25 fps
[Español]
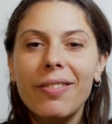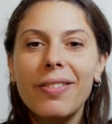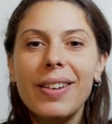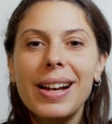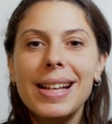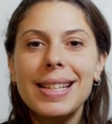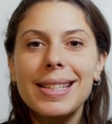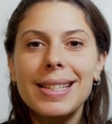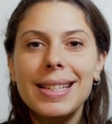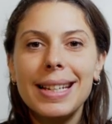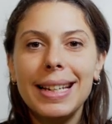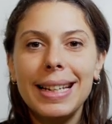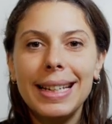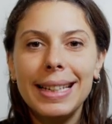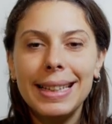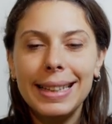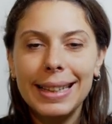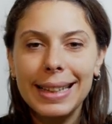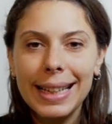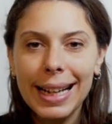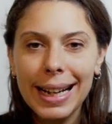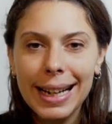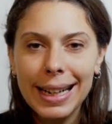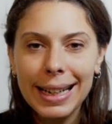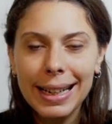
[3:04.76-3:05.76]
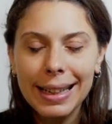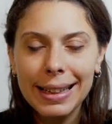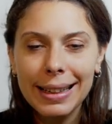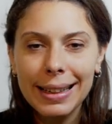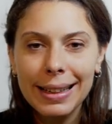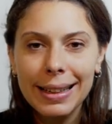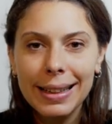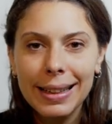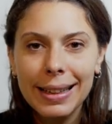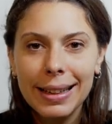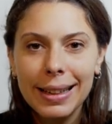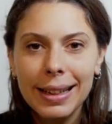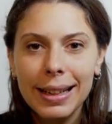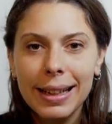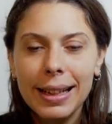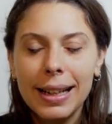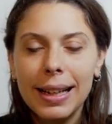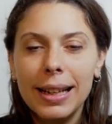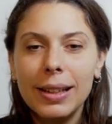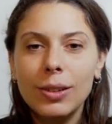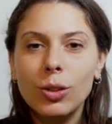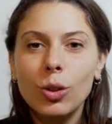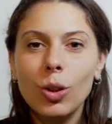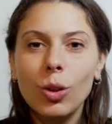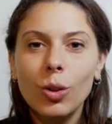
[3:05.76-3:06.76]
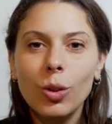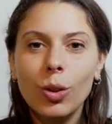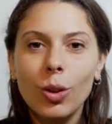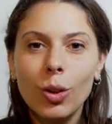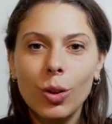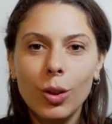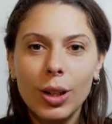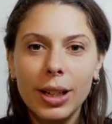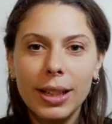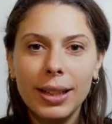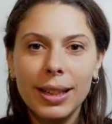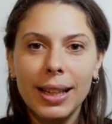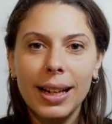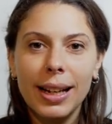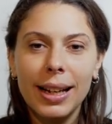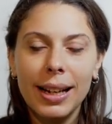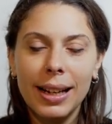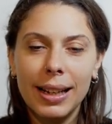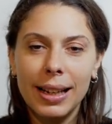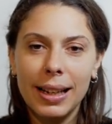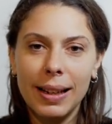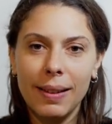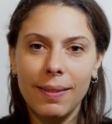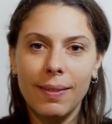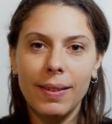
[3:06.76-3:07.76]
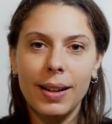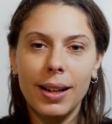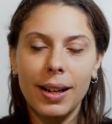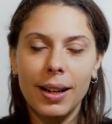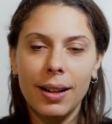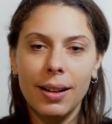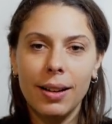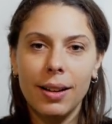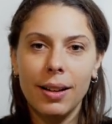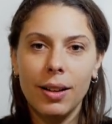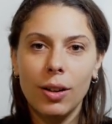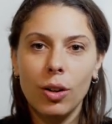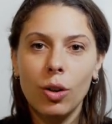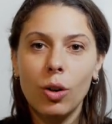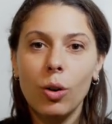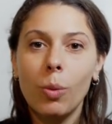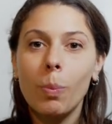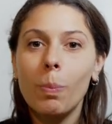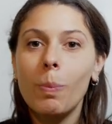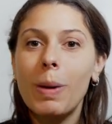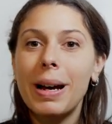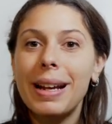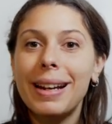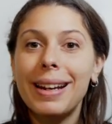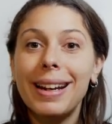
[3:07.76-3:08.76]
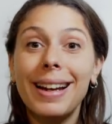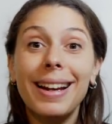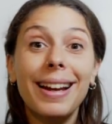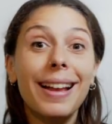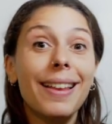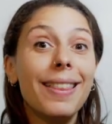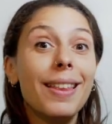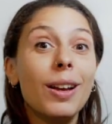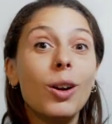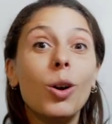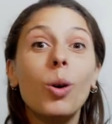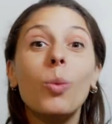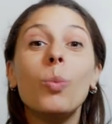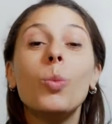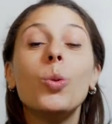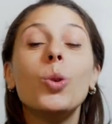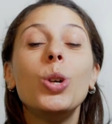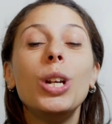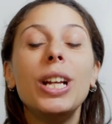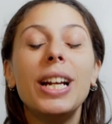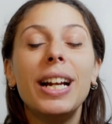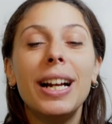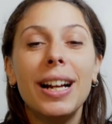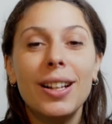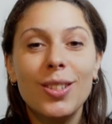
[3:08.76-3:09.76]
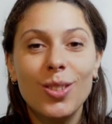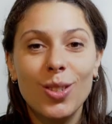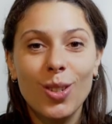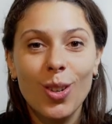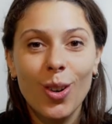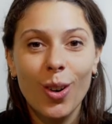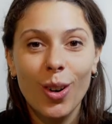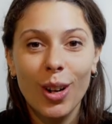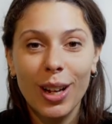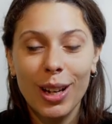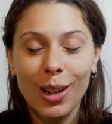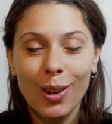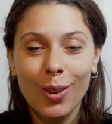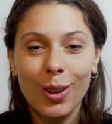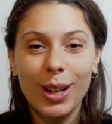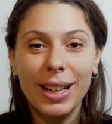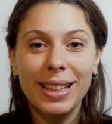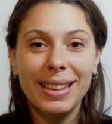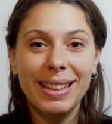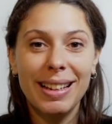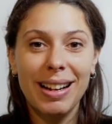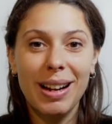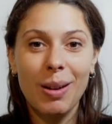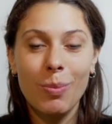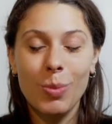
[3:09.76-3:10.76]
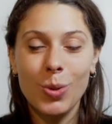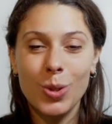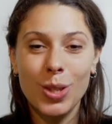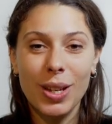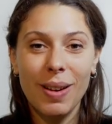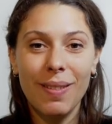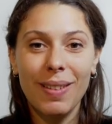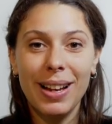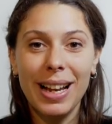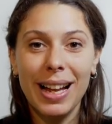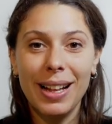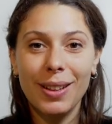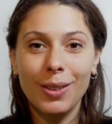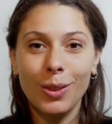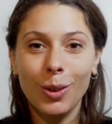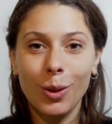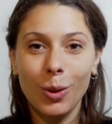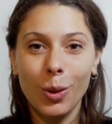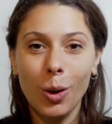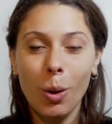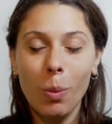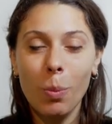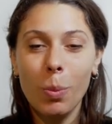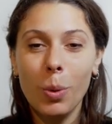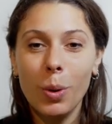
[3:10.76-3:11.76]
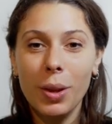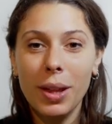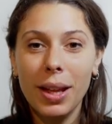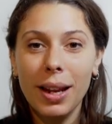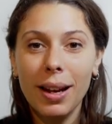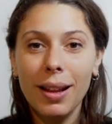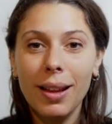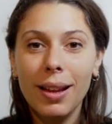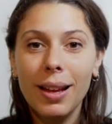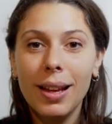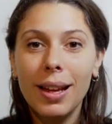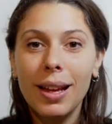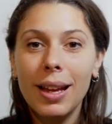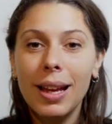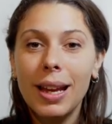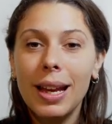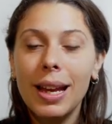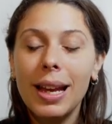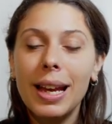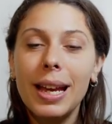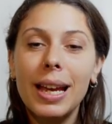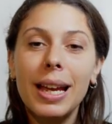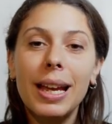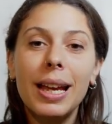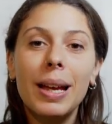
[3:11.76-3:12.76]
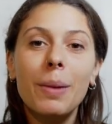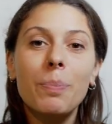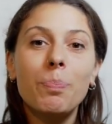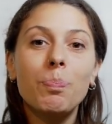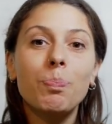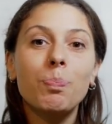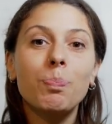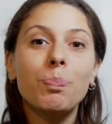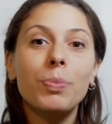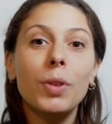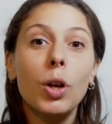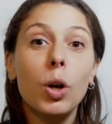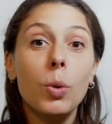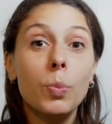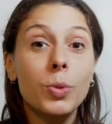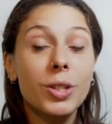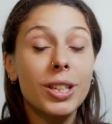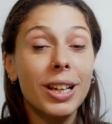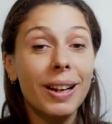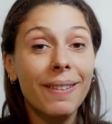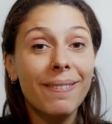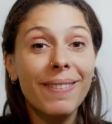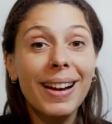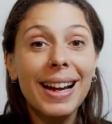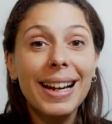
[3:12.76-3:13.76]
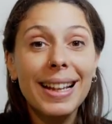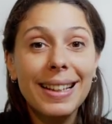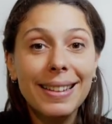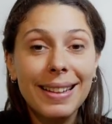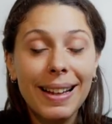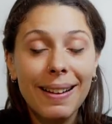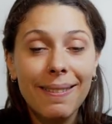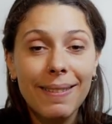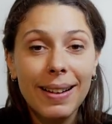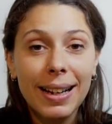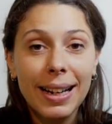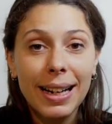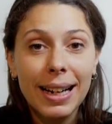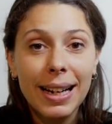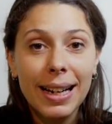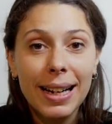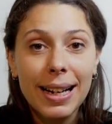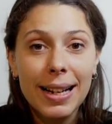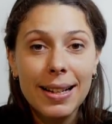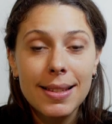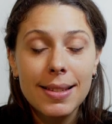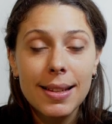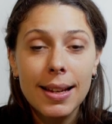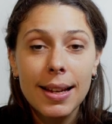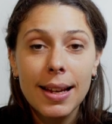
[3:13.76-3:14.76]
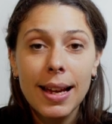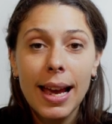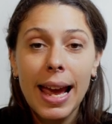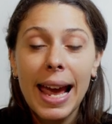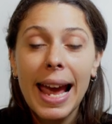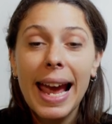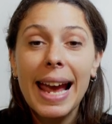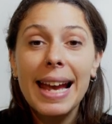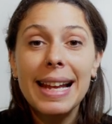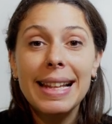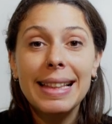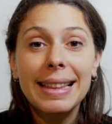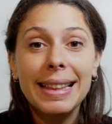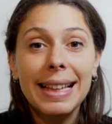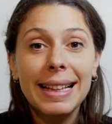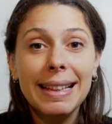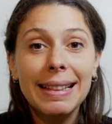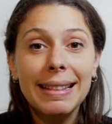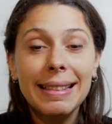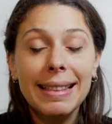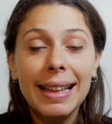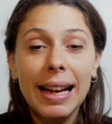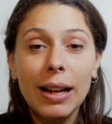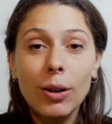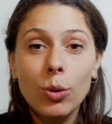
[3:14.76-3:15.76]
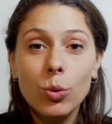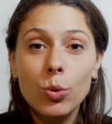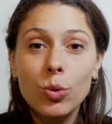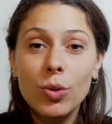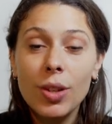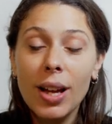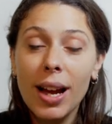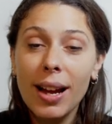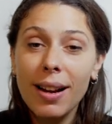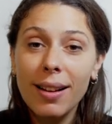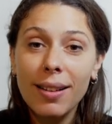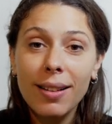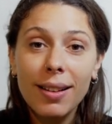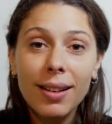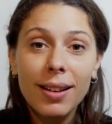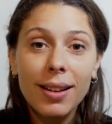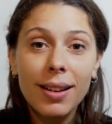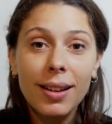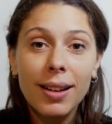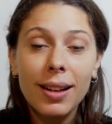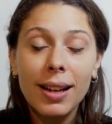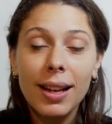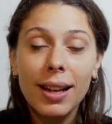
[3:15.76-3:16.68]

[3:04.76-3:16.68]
facilitar todo lo que tenga que ver con barreras de comunicación, que es lo que estábamos hablando, ¿no? Poder em, observar estas barreras e intentar usar